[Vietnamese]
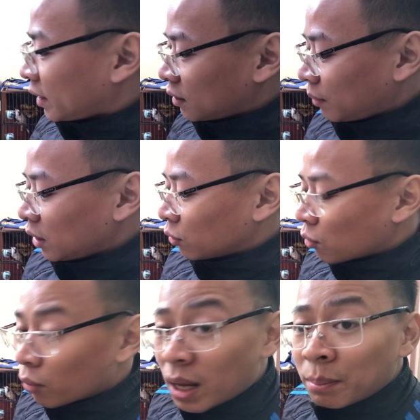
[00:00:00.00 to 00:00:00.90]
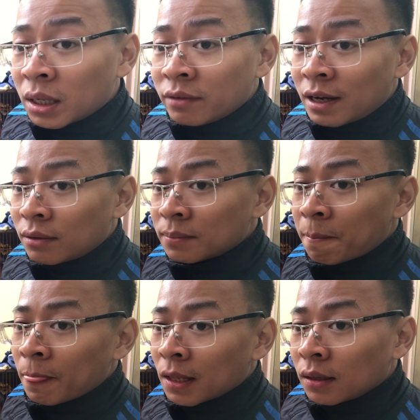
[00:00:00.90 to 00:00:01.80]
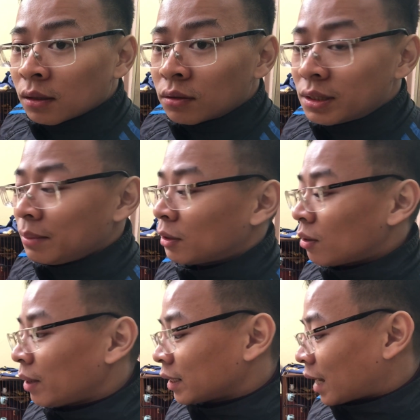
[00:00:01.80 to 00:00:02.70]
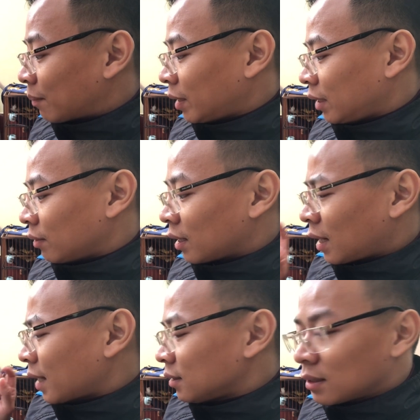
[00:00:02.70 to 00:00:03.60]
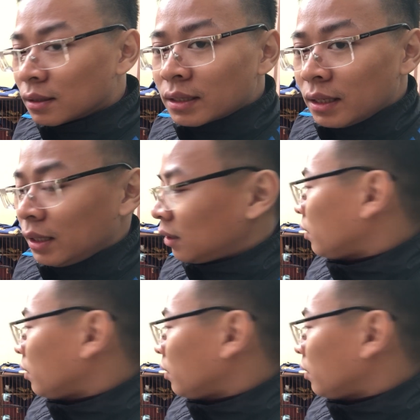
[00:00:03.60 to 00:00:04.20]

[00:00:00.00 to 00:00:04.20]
xong bắt đầu đổ cám mới vào. Con chim nó không ăn cám này, hoặc là ăn cực kỳ ít thôi,